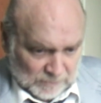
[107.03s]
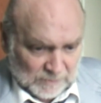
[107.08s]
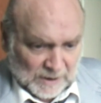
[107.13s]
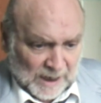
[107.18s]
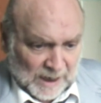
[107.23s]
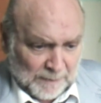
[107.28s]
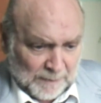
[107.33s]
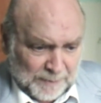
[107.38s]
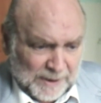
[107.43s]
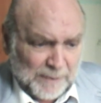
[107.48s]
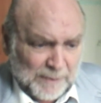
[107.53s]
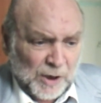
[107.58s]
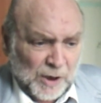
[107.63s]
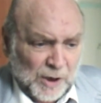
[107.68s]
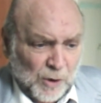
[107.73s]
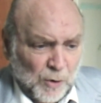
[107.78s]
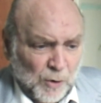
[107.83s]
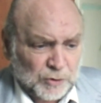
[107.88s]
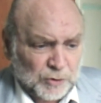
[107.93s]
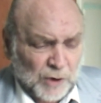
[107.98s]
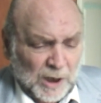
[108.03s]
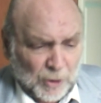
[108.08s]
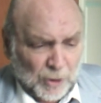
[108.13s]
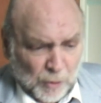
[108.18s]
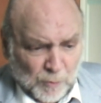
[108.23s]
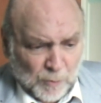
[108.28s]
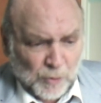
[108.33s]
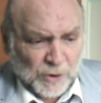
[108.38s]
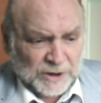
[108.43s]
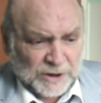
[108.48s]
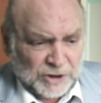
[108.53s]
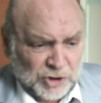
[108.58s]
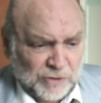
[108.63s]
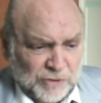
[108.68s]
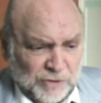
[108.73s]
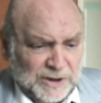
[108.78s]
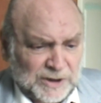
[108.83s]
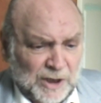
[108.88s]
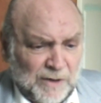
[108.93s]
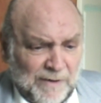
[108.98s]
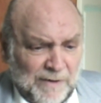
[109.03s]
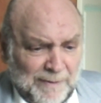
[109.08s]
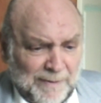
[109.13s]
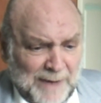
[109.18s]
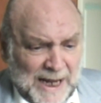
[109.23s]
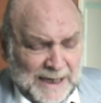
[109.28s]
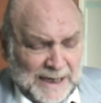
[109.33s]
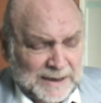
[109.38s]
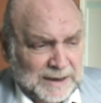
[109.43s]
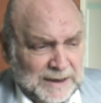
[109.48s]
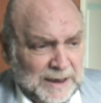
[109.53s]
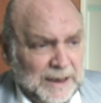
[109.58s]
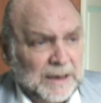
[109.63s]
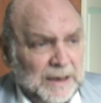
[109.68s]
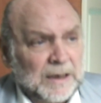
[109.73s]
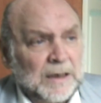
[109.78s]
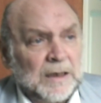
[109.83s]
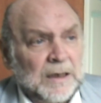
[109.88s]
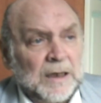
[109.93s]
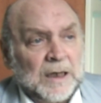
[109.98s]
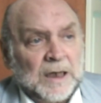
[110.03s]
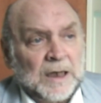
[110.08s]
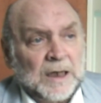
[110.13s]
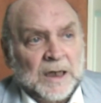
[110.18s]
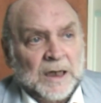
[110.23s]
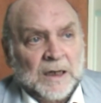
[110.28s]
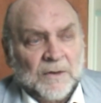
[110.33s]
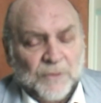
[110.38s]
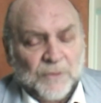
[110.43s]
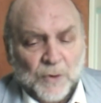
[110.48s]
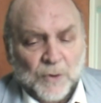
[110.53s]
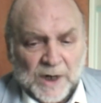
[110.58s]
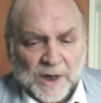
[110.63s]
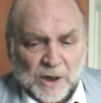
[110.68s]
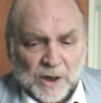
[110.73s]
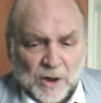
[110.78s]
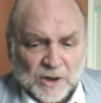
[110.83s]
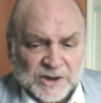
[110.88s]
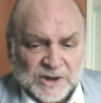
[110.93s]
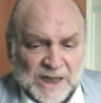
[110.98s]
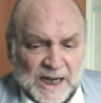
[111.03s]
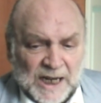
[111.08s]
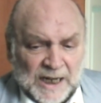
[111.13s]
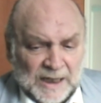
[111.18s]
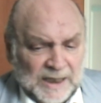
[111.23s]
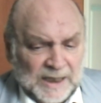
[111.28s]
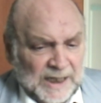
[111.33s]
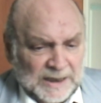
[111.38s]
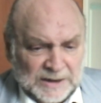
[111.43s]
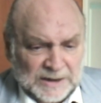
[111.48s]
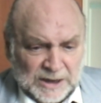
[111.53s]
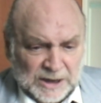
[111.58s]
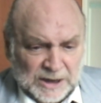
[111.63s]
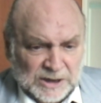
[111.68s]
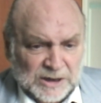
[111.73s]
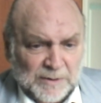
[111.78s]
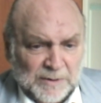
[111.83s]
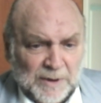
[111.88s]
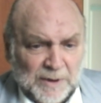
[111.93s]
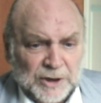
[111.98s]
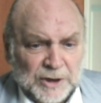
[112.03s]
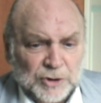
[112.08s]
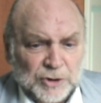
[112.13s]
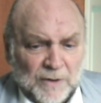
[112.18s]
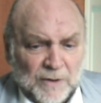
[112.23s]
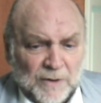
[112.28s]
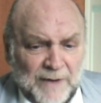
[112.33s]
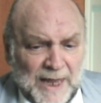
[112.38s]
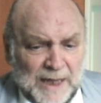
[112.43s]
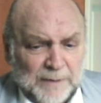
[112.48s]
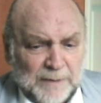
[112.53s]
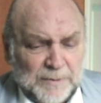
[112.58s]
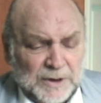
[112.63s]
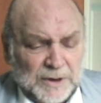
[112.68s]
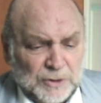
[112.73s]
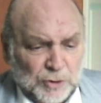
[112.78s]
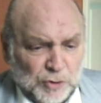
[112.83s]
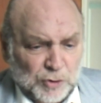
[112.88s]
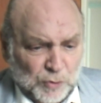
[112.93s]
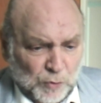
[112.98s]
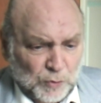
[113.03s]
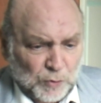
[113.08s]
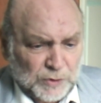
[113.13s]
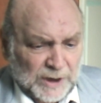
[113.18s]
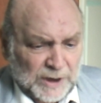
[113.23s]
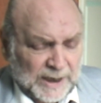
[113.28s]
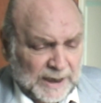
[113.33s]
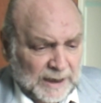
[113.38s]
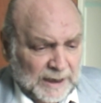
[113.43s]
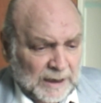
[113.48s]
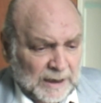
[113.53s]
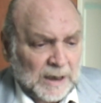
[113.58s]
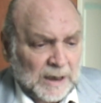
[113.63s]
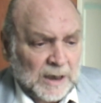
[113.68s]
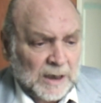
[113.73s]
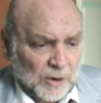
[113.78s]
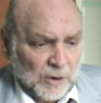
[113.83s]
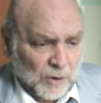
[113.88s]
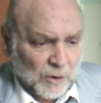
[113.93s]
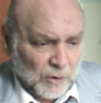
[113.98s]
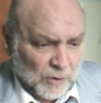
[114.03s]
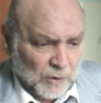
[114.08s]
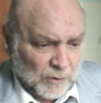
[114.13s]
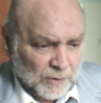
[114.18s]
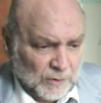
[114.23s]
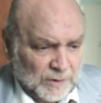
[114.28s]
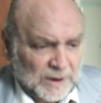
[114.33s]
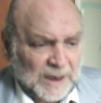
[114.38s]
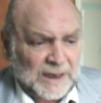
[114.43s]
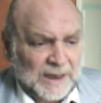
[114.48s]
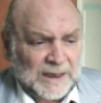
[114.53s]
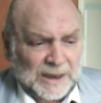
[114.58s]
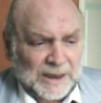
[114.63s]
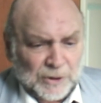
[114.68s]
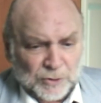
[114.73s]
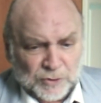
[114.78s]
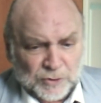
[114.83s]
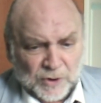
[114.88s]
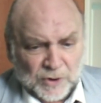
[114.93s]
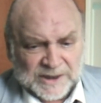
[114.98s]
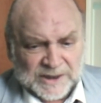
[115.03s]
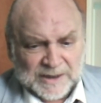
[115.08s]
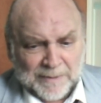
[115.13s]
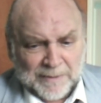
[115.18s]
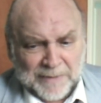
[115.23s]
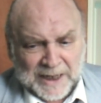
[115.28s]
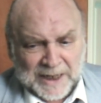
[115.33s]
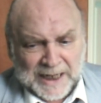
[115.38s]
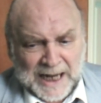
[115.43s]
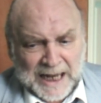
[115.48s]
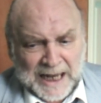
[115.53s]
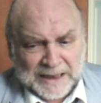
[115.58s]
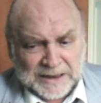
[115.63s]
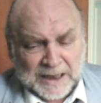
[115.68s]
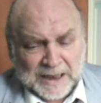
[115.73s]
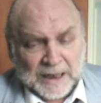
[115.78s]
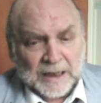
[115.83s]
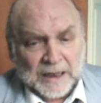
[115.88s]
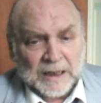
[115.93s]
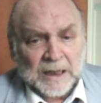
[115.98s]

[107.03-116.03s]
al primo incontro al comune di Civitanova Marche fu una cosa grandissima ritrovarmi, e discutere con la dottoressa Bernacchia